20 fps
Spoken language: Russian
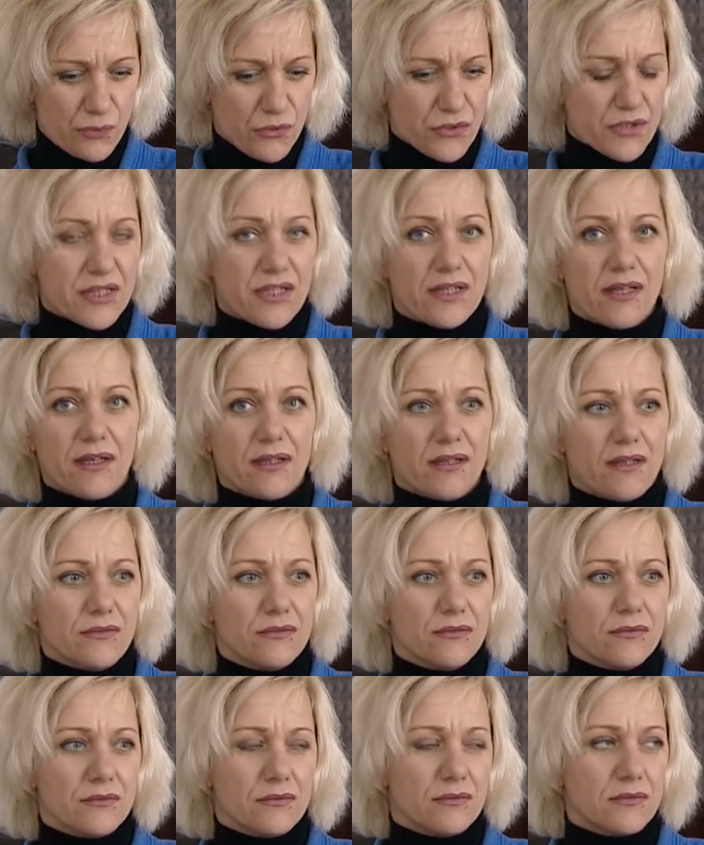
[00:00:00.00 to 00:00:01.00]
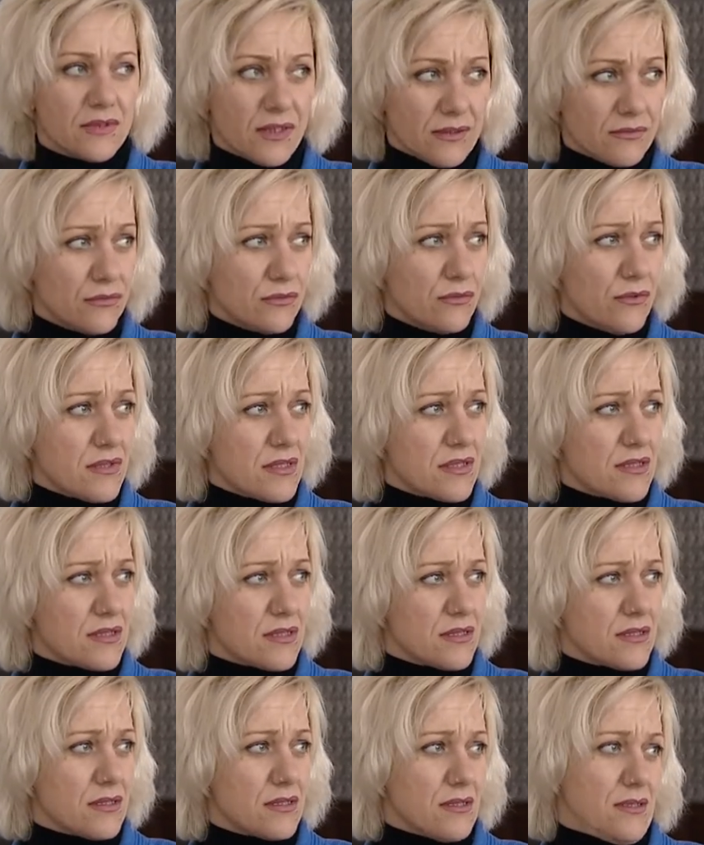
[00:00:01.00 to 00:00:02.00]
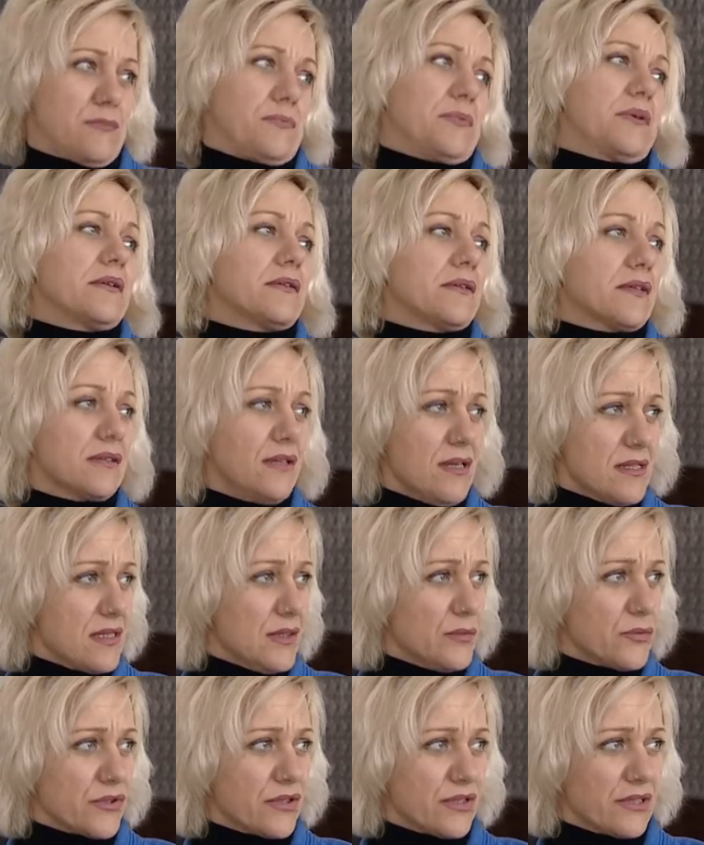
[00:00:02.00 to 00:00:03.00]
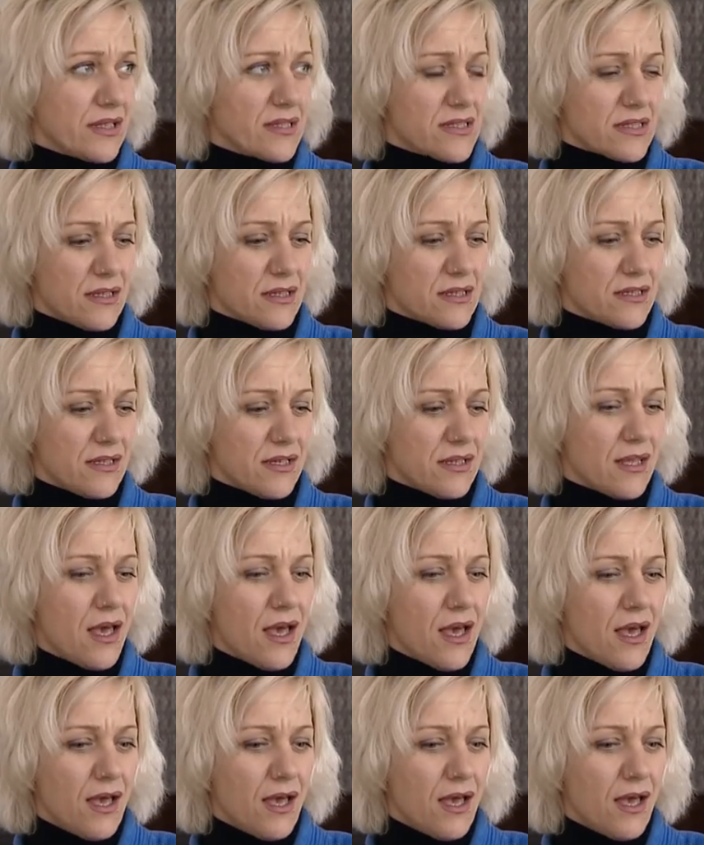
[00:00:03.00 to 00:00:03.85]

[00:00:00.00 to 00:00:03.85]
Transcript: спорте я давно, давно с первого класса, можно так сказать,